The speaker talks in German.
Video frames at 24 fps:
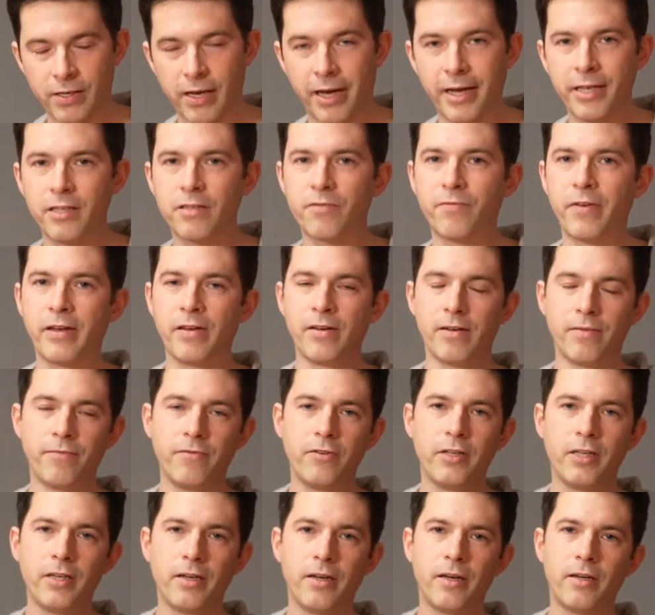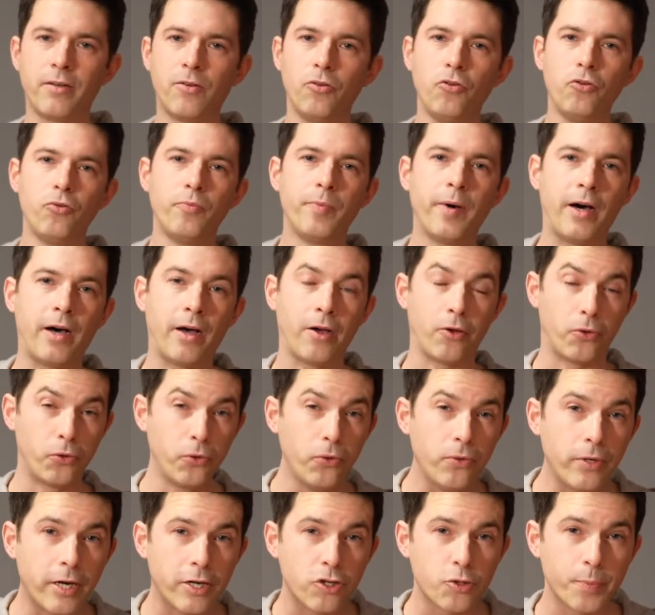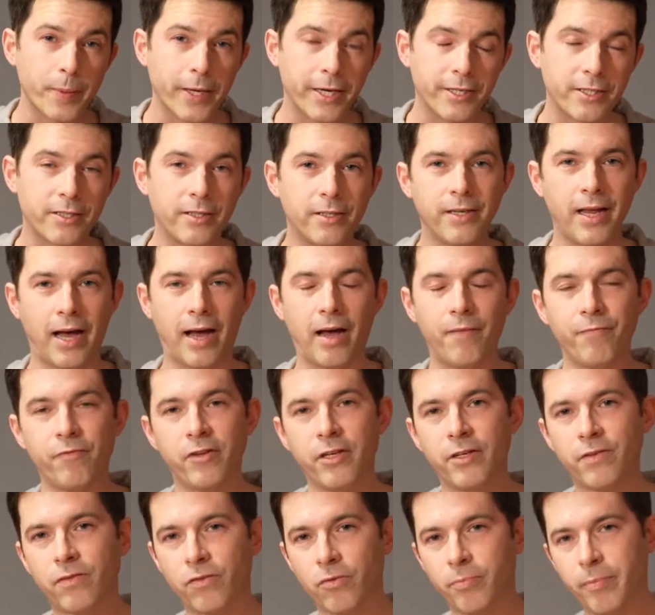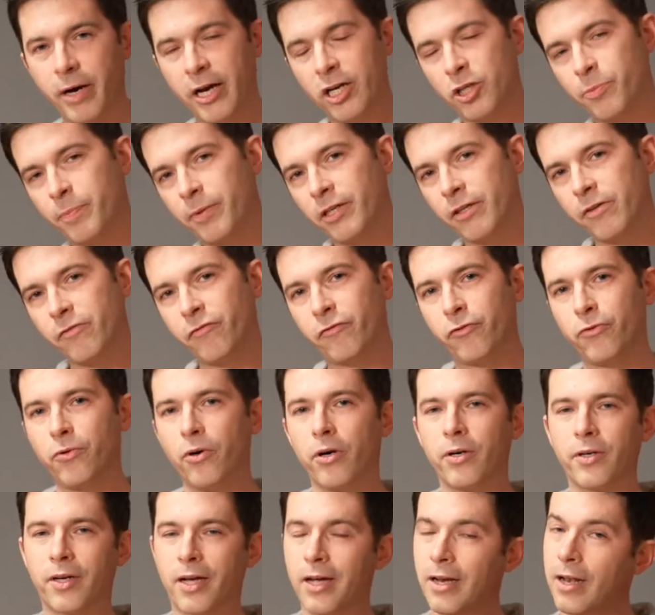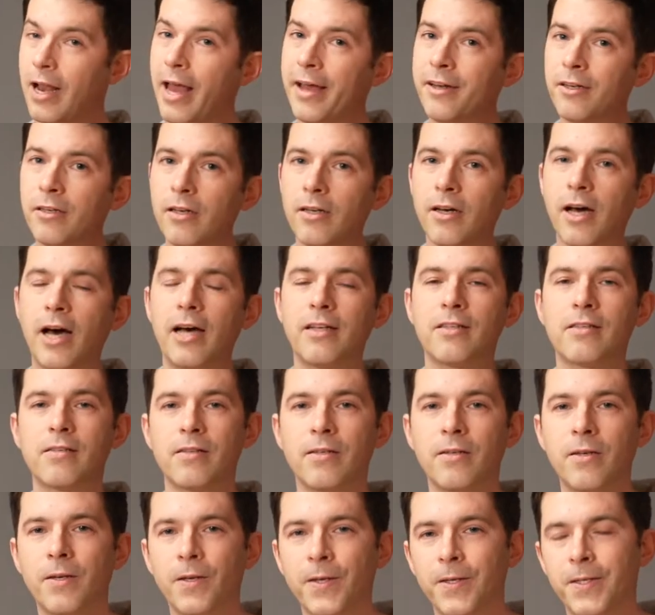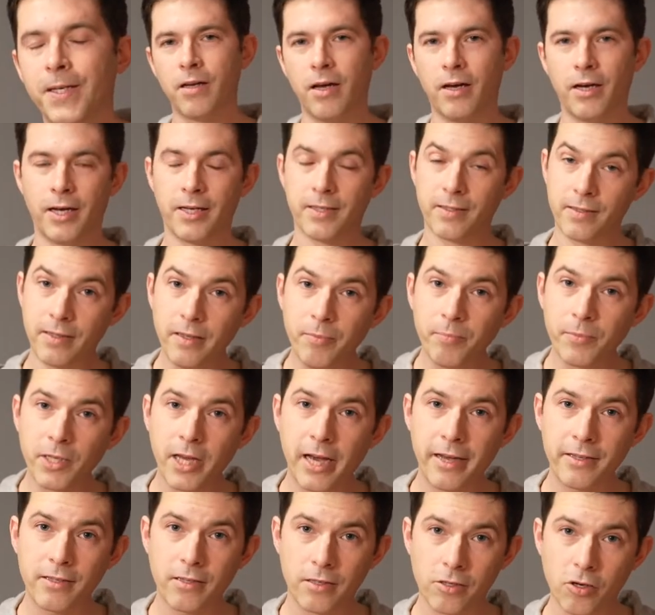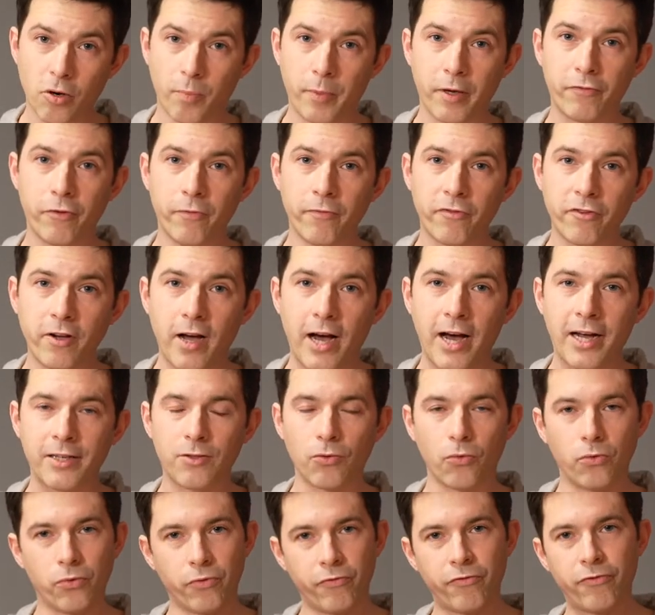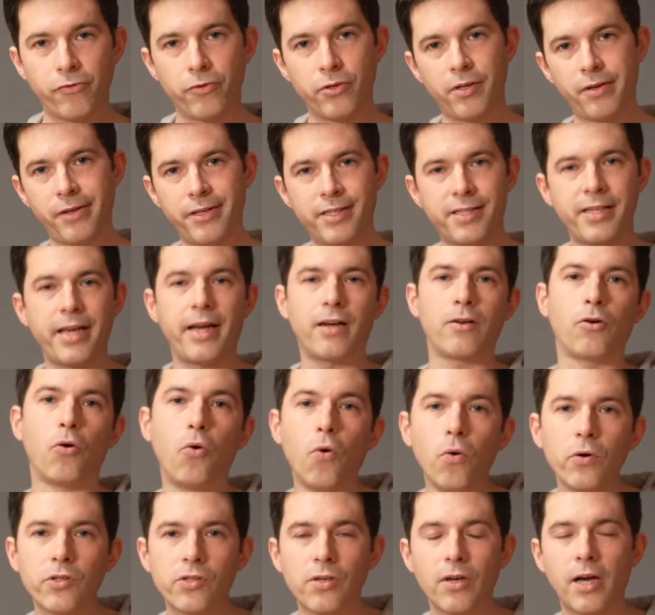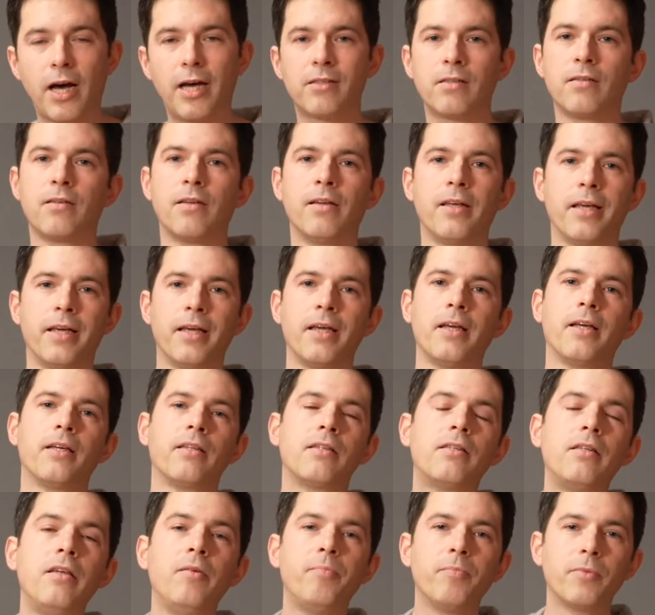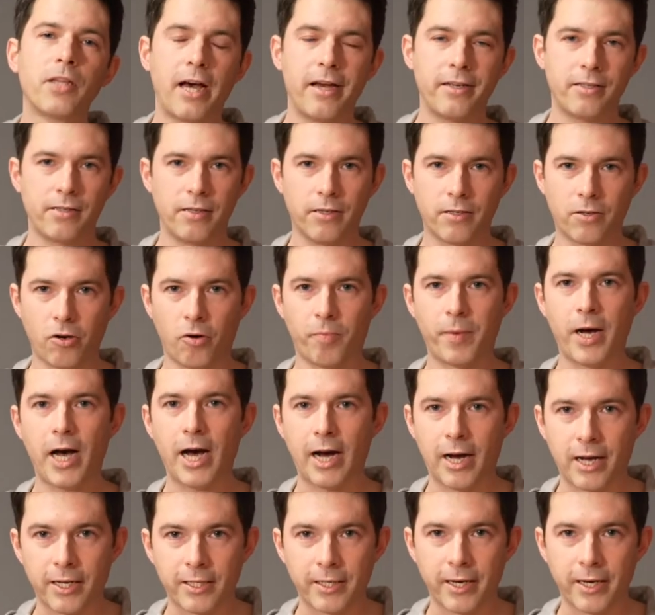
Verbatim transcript: heißt, wenn wir über Hühner sprechen, haben wir zum Beispiel für kleinere Rassen äh, 37,5 Grad und für sehr große Rassen 37,8